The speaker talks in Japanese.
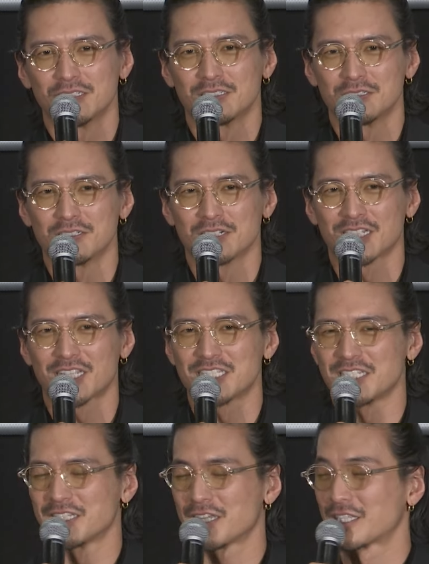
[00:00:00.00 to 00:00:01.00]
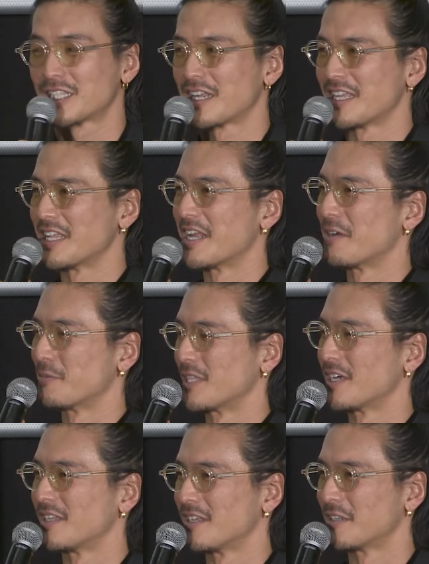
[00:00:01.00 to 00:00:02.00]
あ、うん、形になってたらいいなみた
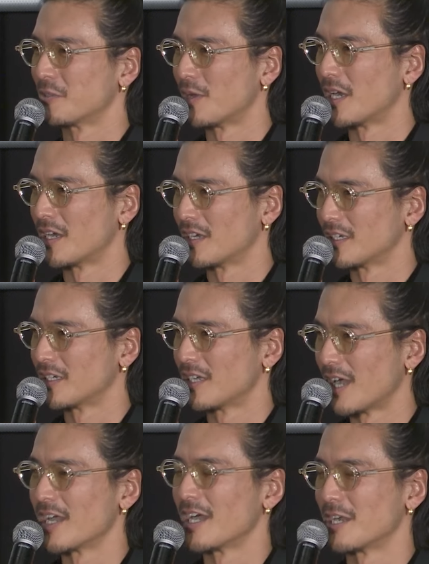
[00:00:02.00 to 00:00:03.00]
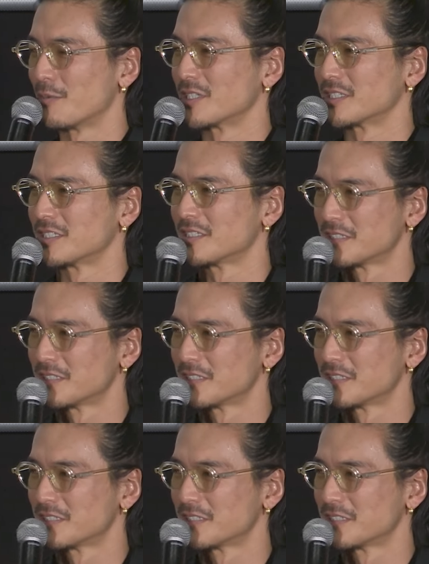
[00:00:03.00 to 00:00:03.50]
いなのははいあります。